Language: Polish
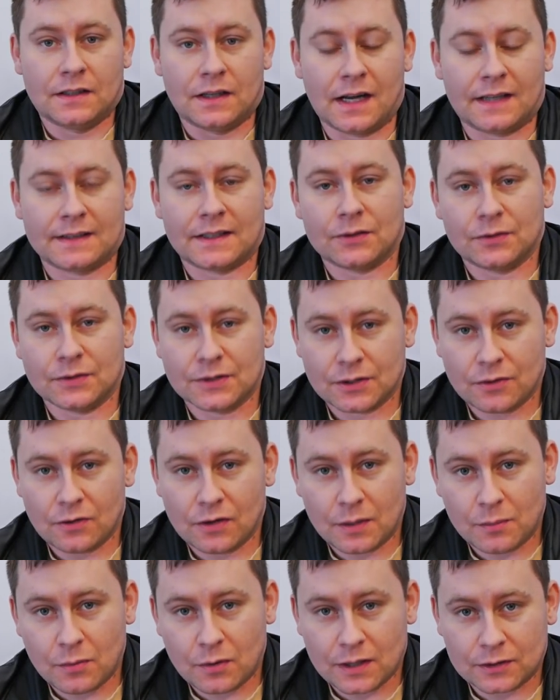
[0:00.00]
latającego
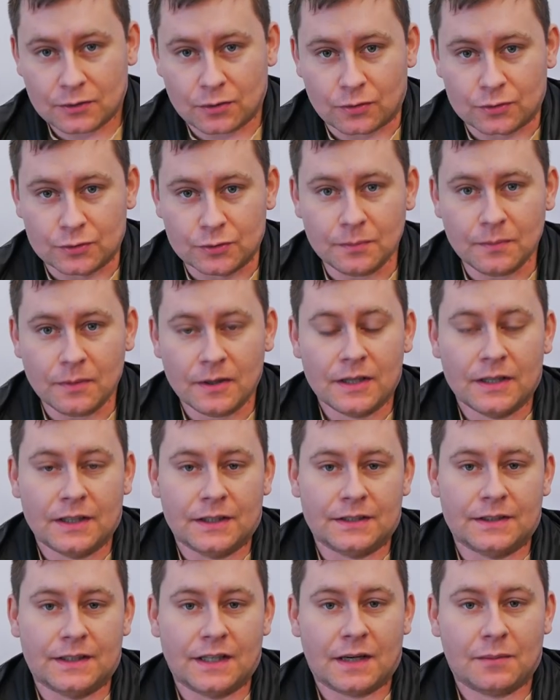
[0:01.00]
laboratorium.
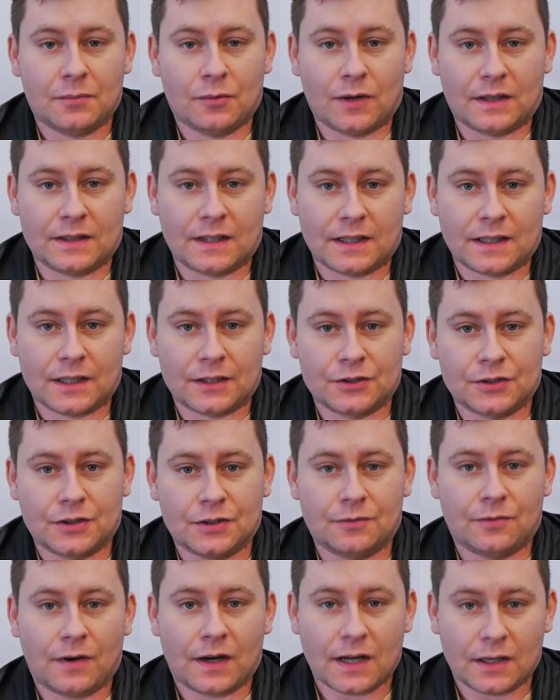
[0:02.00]
Idea była taka, że
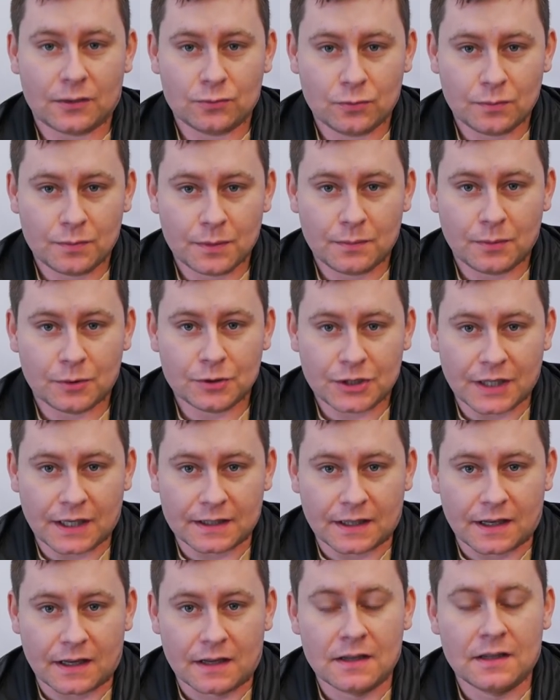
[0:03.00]
dwa kadłuby
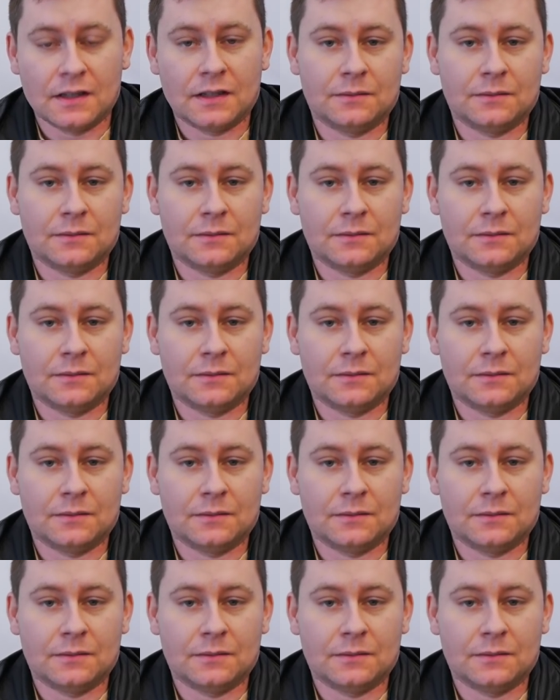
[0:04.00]
bociana